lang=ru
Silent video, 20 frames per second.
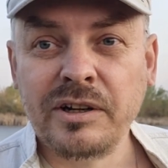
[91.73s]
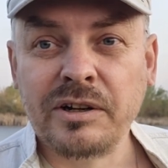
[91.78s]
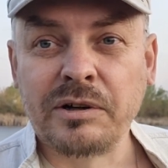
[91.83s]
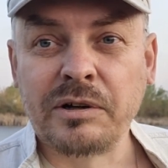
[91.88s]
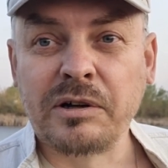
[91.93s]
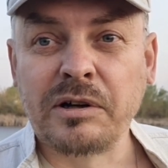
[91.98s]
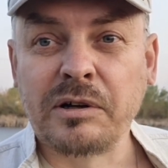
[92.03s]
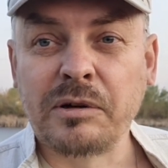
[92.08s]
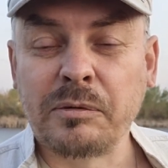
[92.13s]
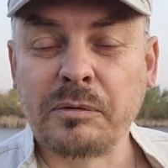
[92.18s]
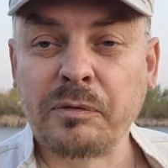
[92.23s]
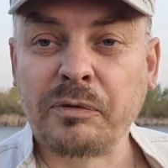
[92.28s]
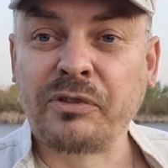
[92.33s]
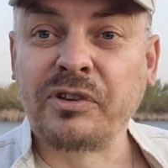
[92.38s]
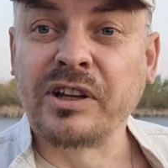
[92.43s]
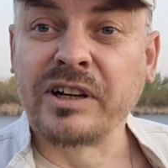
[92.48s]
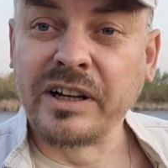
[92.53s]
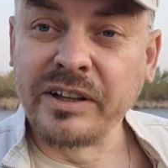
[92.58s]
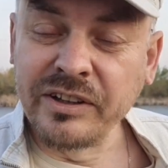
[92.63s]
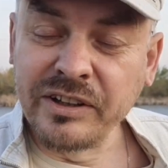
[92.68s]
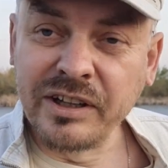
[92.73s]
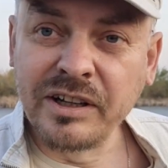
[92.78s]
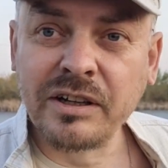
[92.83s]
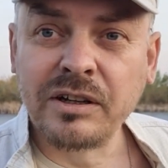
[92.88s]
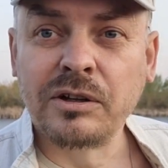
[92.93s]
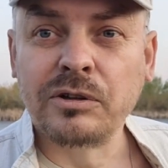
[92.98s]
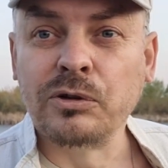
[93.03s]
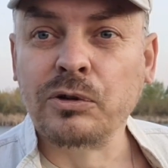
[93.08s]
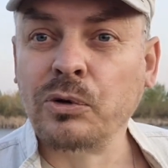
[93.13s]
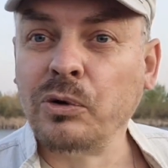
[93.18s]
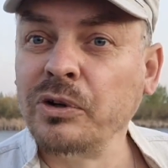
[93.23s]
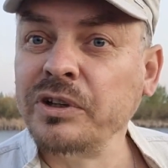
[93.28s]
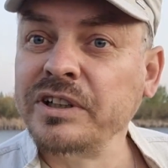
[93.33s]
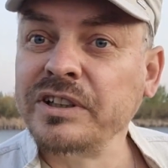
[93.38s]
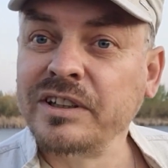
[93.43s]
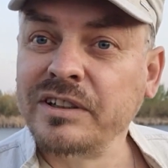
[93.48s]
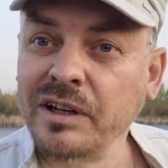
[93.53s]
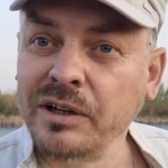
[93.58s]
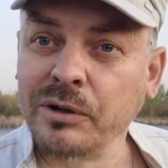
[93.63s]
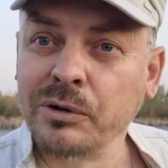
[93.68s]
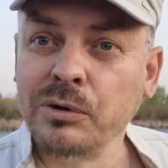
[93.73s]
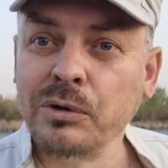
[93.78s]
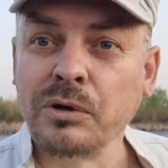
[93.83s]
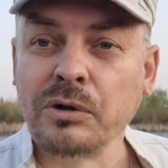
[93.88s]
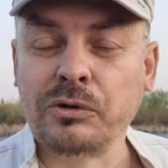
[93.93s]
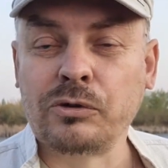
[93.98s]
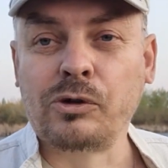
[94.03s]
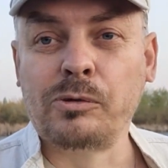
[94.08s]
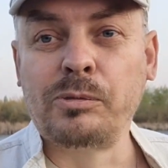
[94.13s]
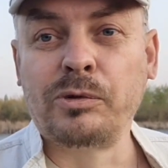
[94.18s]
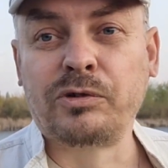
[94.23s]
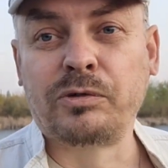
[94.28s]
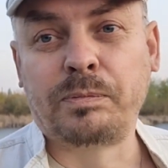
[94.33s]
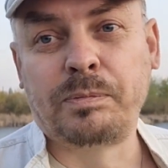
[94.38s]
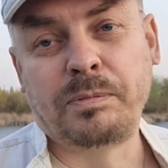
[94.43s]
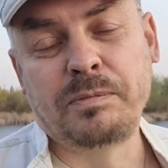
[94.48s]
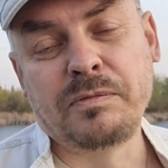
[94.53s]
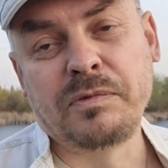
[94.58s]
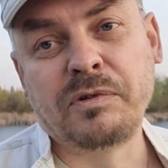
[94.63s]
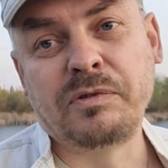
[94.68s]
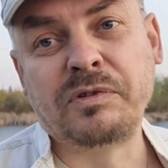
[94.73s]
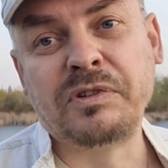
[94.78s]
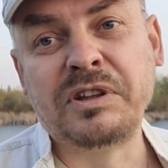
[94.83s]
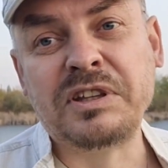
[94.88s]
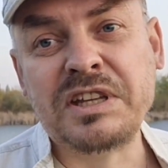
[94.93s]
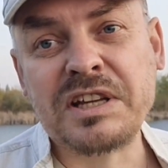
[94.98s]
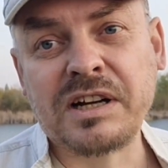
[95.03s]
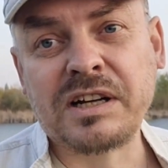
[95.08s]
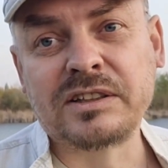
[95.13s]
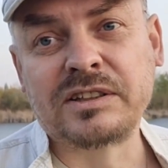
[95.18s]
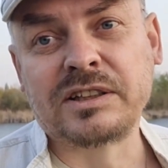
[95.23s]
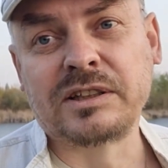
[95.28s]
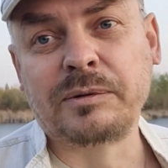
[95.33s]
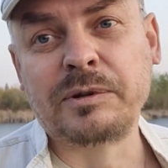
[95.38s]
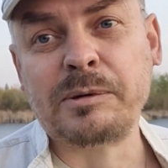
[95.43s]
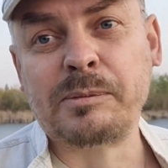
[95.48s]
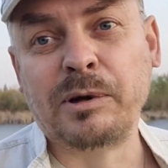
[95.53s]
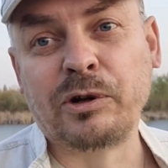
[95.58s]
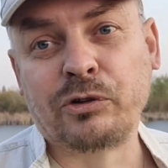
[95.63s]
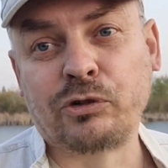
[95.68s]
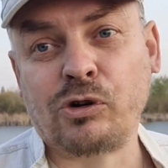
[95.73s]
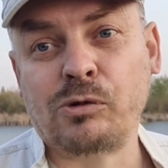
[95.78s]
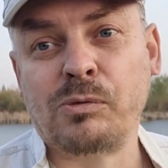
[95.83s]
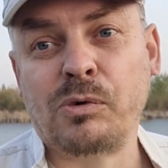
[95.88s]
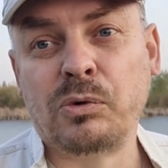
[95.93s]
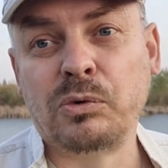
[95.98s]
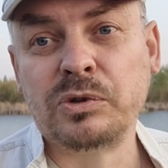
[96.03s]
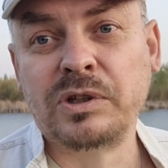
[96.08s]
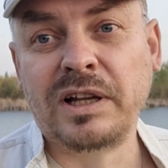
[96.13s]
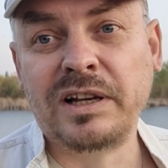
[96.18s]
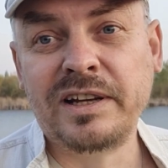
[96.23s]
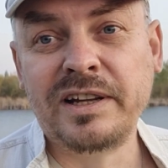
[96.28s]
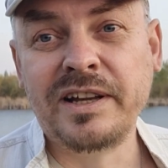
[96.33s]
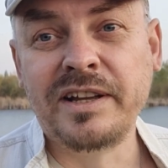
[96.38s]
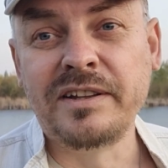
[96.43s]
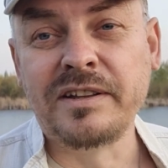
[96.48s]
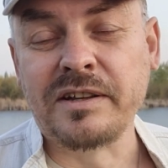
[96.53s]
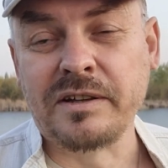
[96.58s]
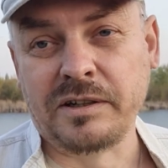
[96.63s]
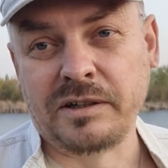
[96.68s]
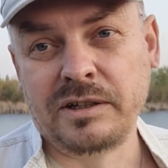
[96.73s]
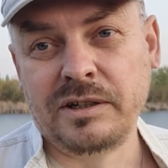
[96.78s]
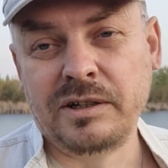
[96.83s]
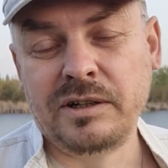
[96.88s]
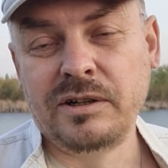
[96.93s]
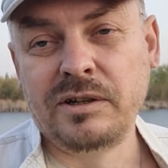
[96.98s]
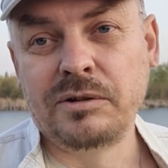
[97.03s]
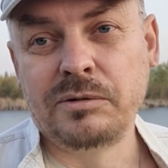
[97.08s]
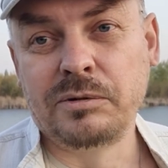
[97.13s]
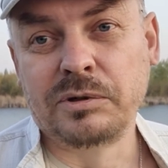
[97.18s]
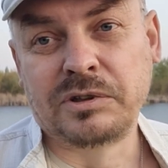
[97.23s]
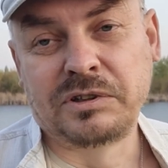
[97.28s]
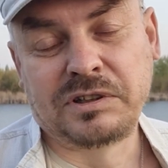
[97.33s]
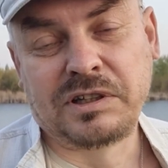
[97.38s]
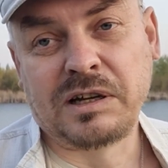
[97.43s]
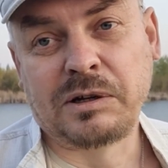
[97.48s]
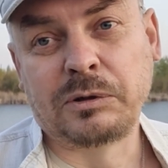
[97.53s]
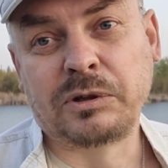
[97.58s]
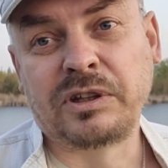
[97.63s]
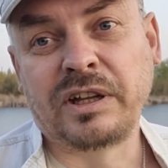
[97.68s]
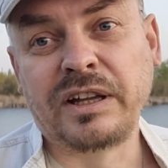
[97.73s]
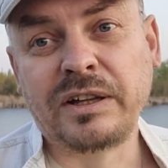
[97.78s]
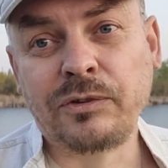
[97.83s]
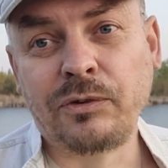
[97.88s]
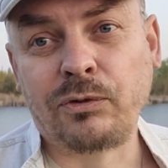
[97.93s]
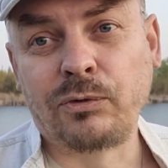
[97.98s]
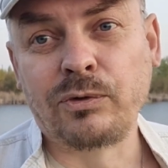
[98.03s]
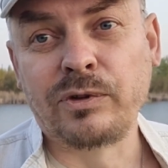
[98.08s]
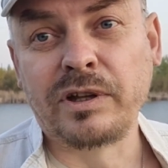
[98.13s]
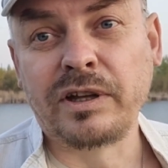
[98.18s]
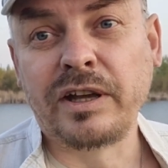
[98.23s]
А, в стороне, но недалеко, то бишь в некотором небольшом удалении – вот так вот таинственно.